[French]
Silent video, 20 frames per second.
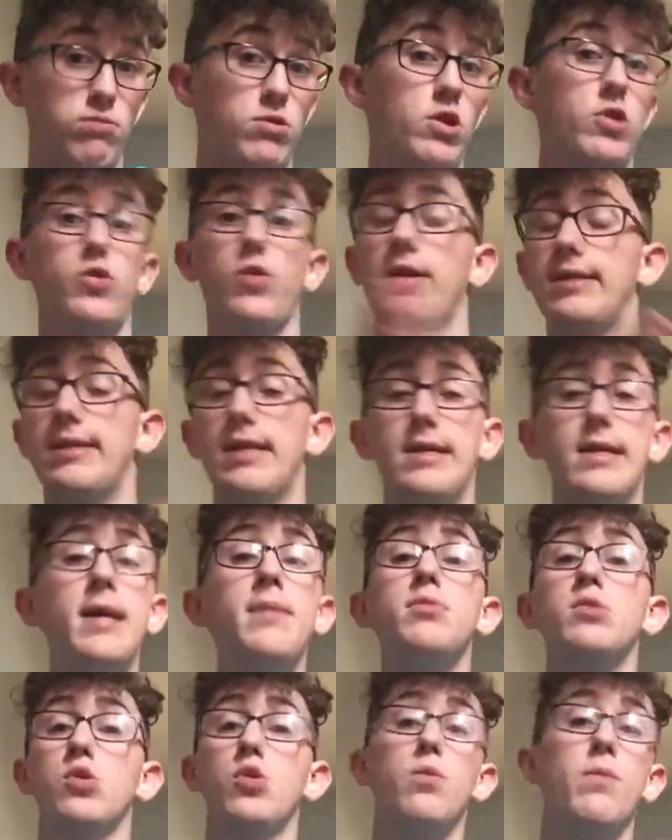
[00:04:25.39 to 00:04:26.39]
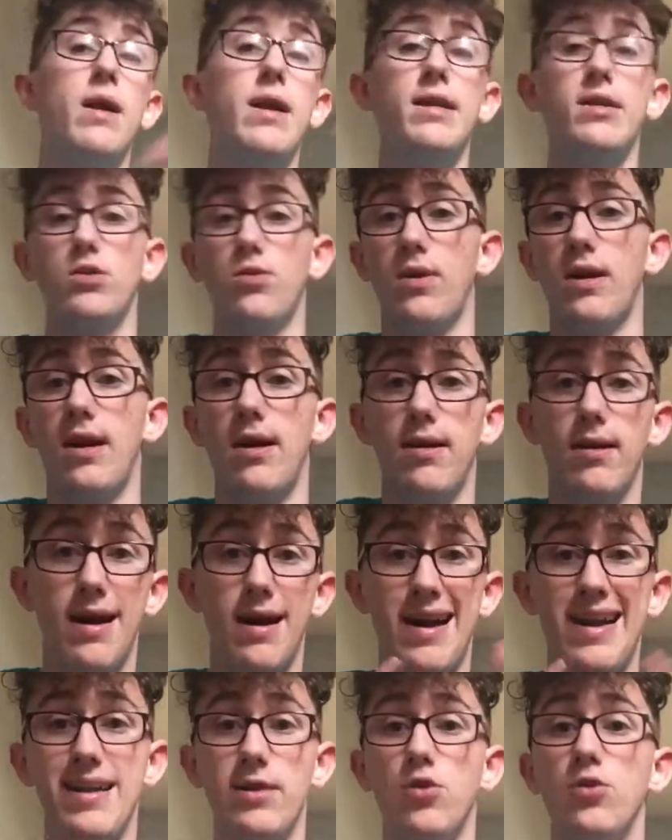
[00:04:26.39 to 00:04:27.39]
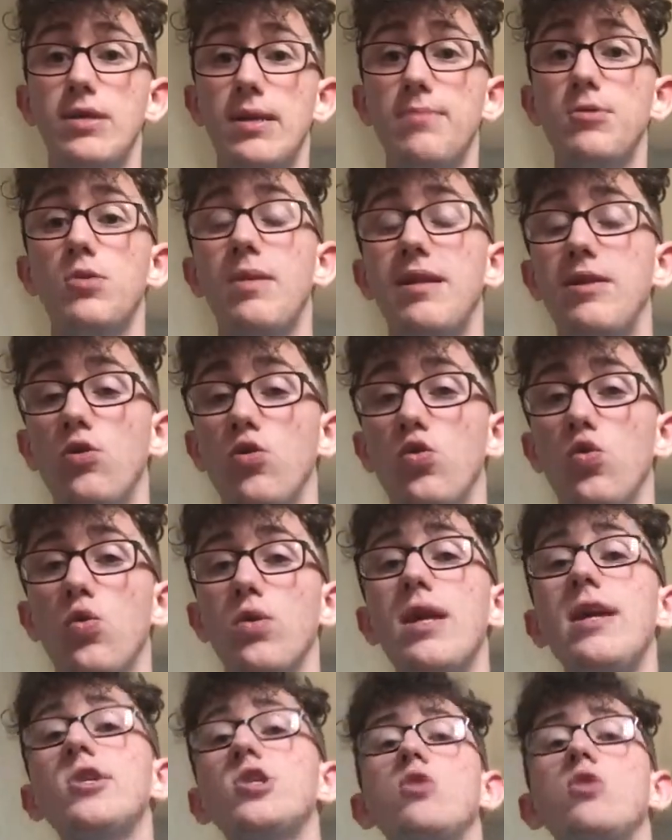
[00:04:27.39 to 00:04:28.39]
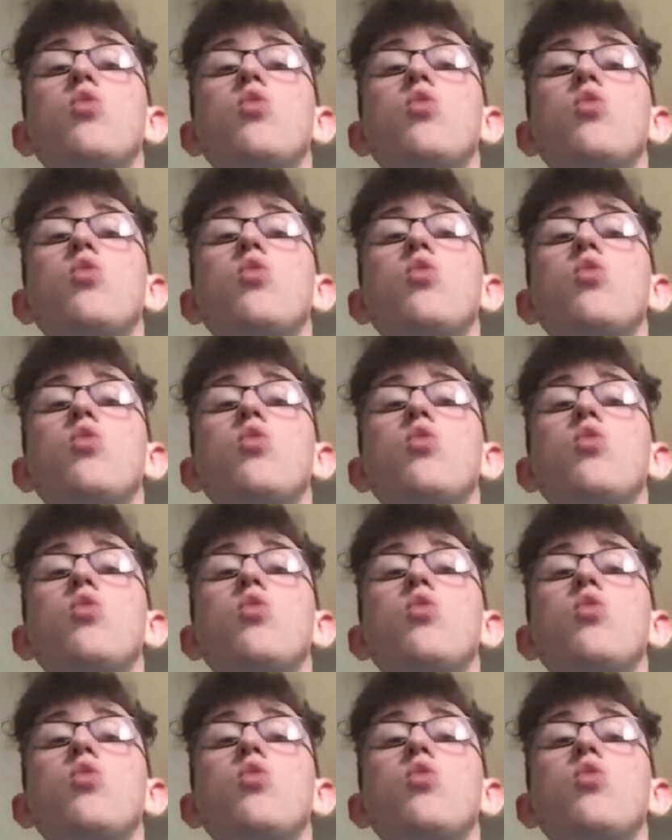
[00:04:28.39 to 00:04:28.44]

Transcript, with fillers: C'est sûr et certain, parce que, bah, les sont là à la deuxième semaine de tournage.